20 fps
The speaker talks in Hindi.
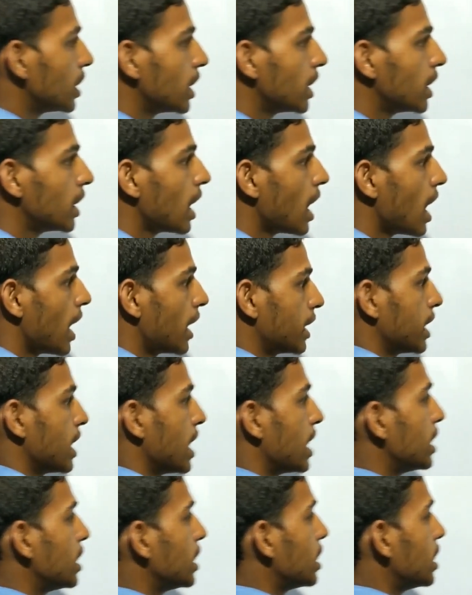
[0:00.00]
हैं आर
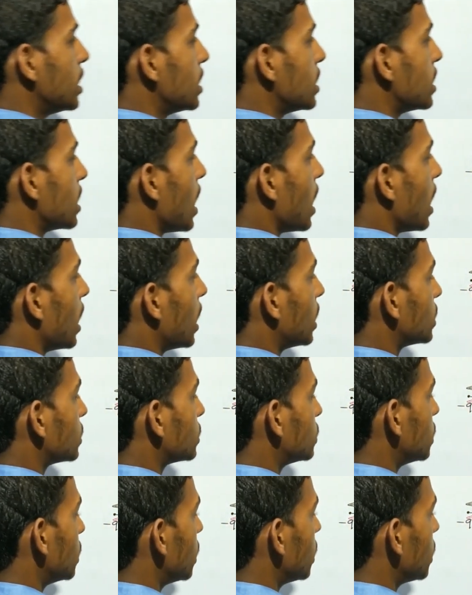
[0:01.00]
यानी कि यहां
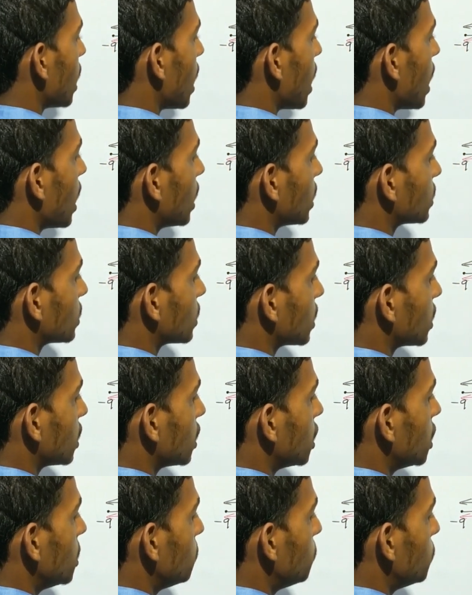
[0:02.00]
से यहां
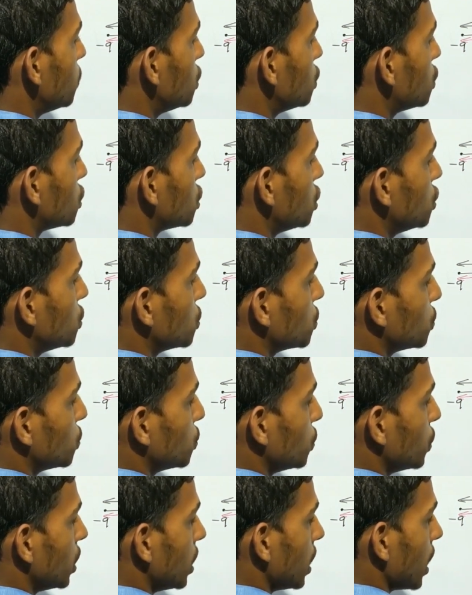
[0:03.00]
तक की बीच की जो
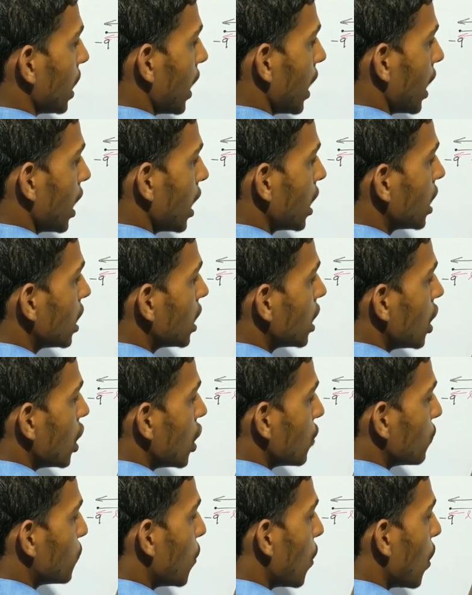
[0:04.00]
दूरी है
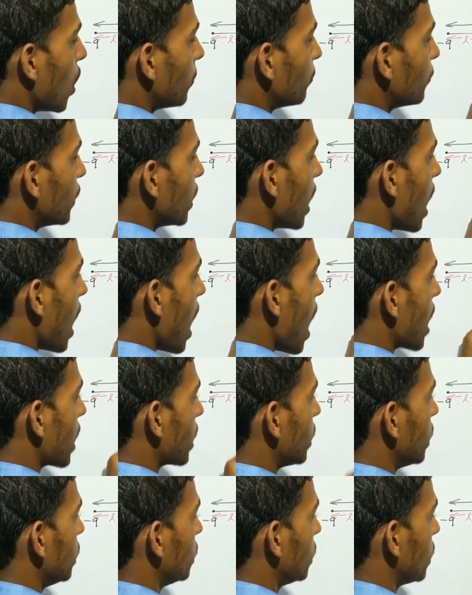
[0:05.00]
वो हमने
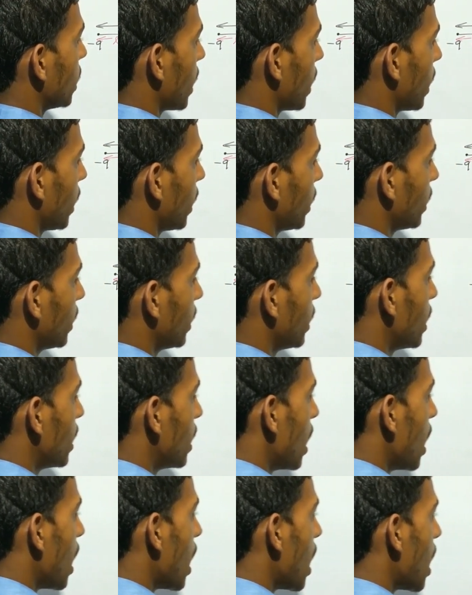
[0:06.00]
आर ले लिया है
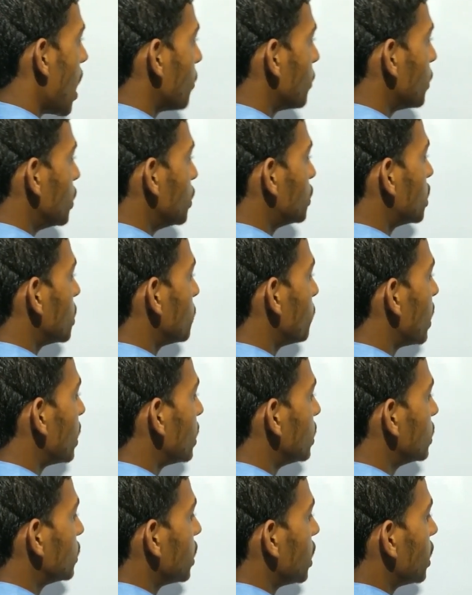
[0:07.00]
अब इसे
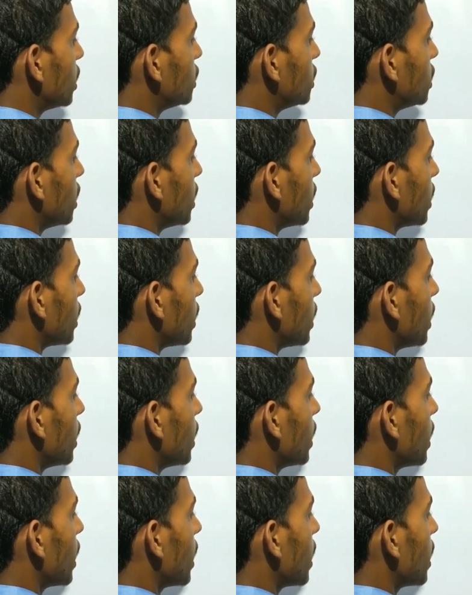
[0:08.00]
मान लेते हैं ये
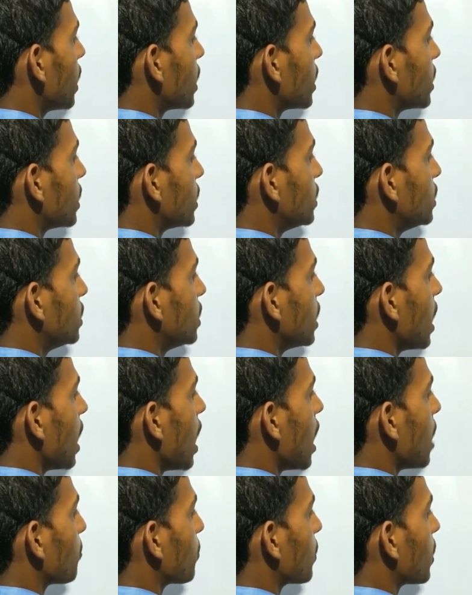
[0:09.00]
ए है ये
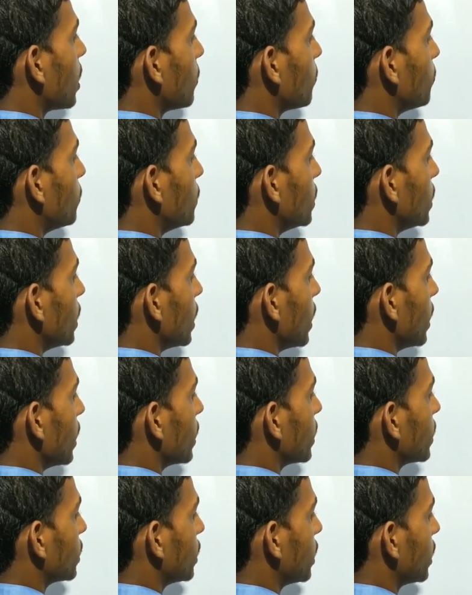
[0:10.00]
आपका बी है
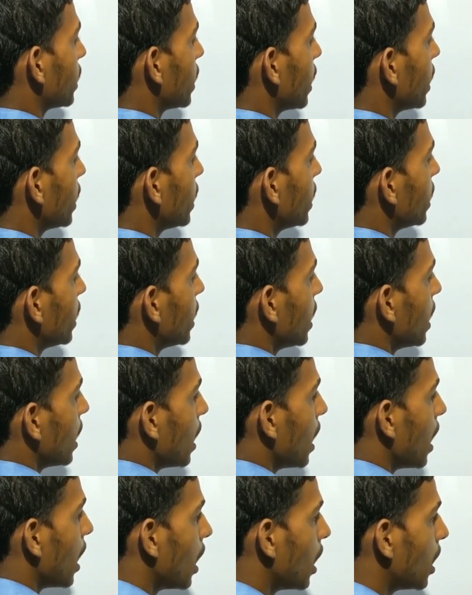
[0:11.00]
ठीक है
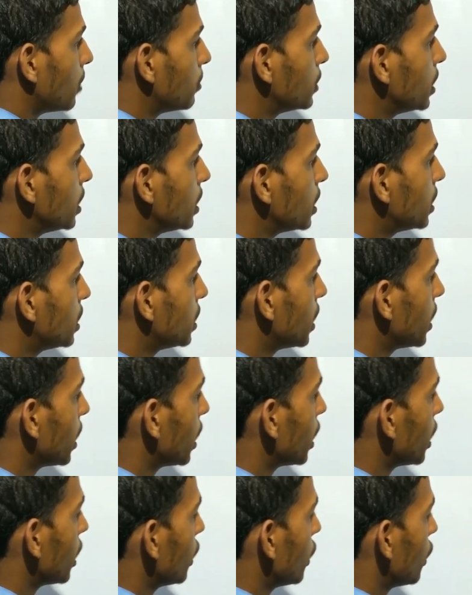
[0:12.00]
अब
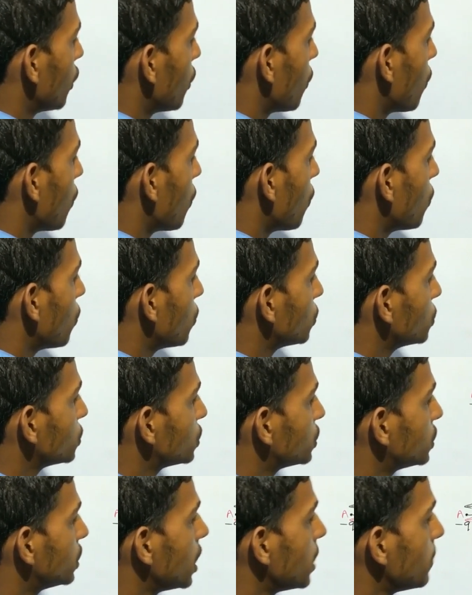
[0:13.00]
देखिए ओ
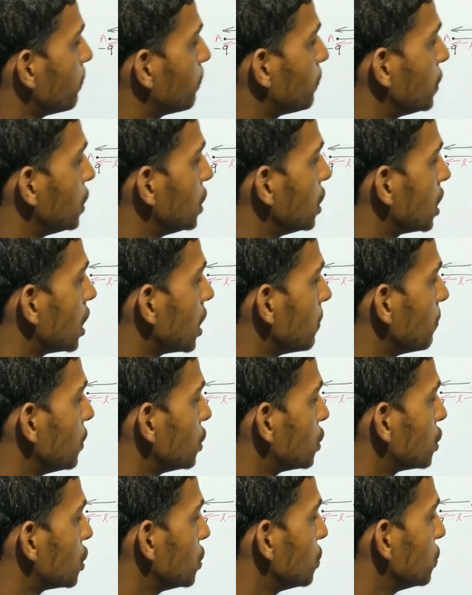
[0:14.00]
से पी के
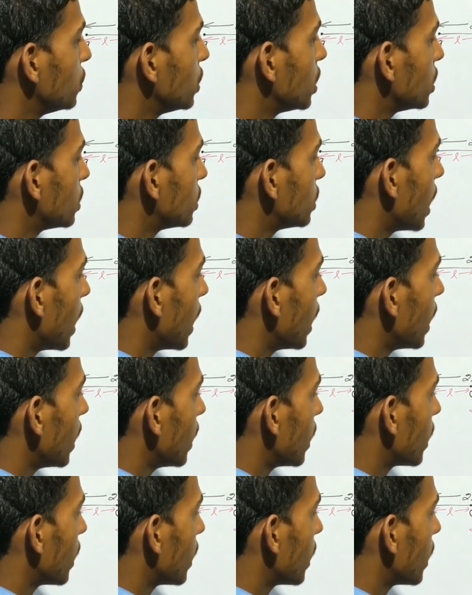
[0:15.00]
बीच की दूरी कितना है